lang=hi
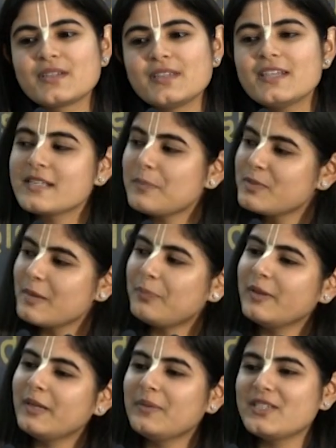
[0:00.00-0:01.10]
ये सब
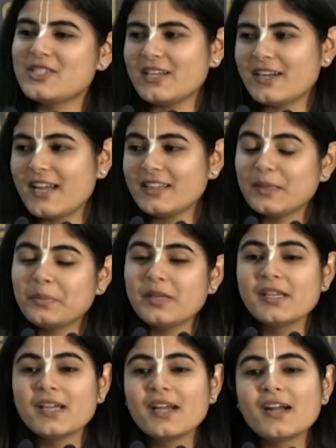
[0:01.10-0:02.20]
सपने में चल रहा तभी
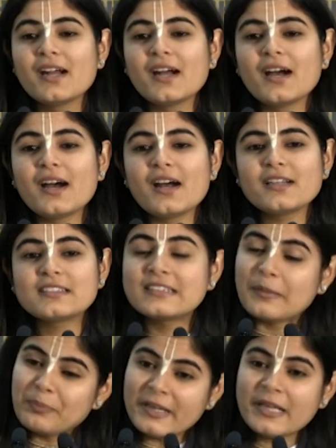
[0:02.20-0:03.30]

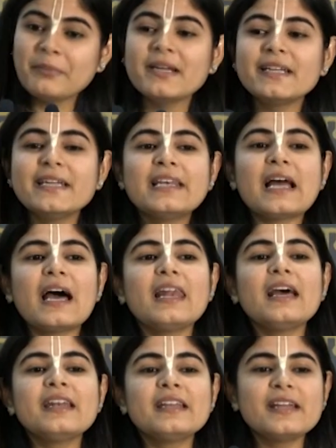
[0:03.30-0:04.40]
सपने में ही
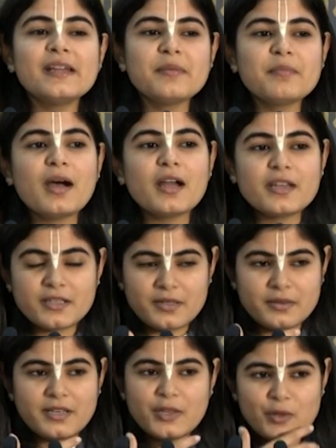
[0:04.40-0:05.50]
लाला ने
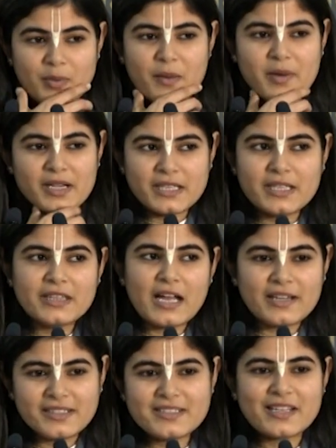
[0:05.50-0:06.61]
नंद बाबा की
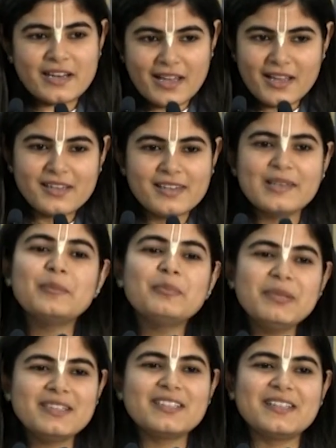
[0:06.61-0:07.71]
दाढ़ी जरा
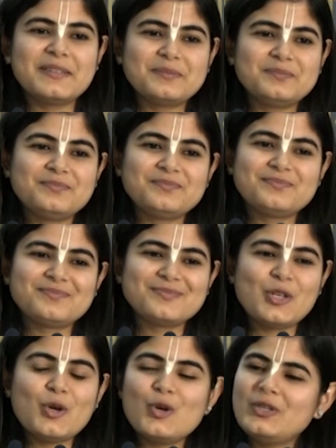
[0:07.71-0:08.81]
लंबी थी
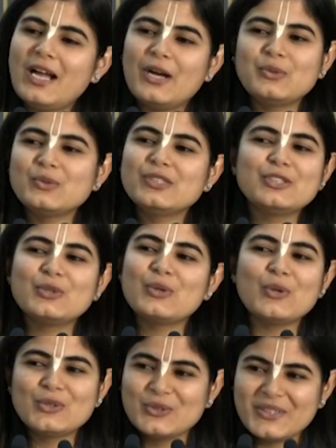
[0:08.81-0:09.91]
और ठाकुर जी तो
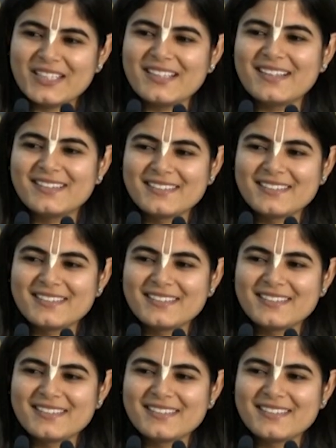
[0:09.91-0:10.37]
कौतुकी है